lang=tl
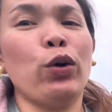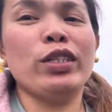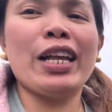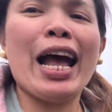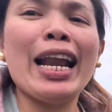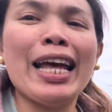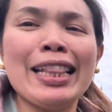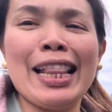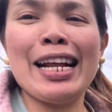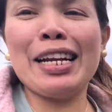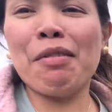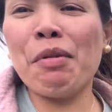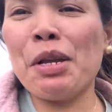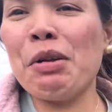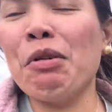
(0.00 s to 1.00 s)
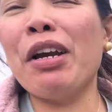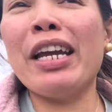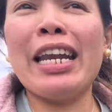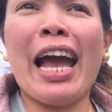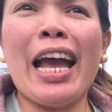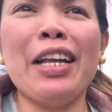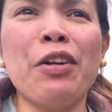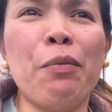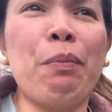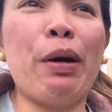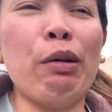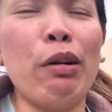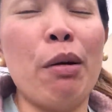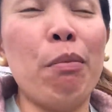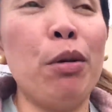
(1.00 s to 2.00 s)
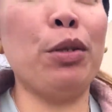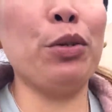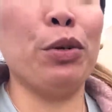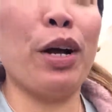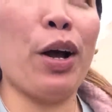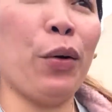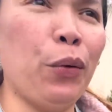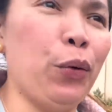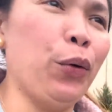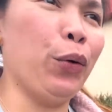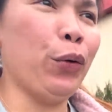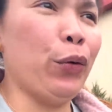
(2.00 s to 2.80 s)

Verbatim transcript: Salad lang naman yung kinain ko pero nabusog ako.